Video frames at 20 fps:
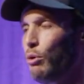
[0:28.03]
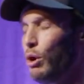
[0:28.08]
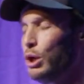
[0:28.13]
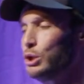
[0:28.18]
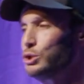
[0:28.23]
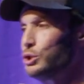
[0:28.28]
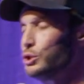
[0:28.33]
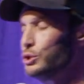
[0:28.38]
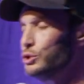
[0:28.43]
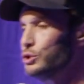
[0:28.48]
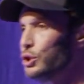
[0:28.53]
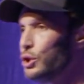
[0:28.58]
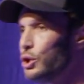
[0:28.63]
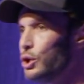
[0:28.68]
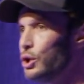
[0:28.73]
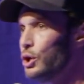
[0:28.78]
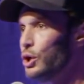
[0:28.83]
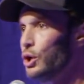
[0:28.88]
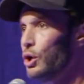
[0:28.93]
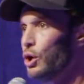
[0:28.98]
bà cái câu này không
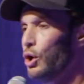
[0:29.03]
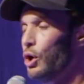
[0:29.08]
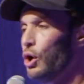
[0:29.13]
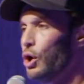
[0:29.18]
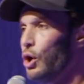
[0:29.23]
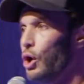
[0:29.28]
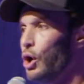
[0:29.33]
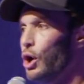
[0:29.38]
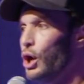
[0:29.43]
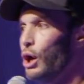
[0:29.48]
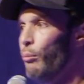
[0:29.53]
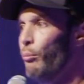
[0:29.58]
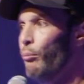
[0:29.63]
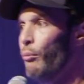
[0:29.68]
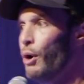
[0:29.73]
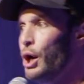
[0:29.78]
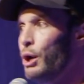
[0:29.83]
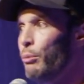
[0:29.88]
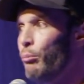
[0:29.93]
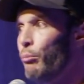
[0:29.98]

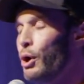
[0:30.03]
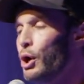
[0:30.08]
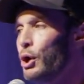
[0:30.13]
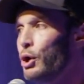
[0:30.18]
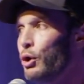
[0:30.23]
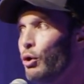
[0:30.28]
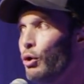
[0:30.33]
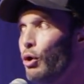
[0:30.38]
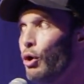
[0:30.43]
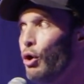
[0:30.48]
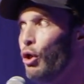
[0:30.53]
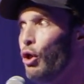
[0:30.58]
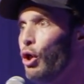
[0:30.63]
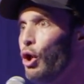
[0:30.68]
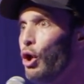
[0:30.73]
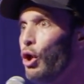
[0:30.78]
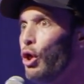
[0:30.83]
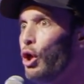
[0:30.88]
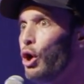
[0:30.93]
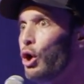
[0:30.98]
um, có thể nó sẽ
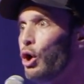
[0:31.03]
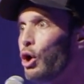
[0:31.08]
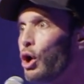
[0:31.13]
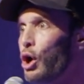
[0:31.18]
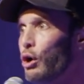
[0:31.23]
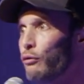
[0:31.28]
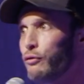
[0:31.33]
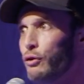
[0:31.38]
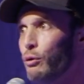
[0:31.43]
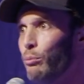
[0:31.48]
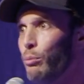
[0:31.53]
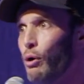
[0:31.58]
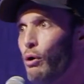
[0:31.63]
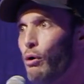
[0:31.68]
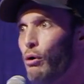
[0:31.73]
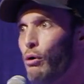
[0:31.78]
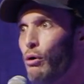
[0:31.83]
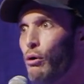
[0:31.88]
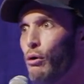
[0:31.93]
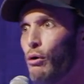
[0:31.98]
làm cho bà hơi ngại đó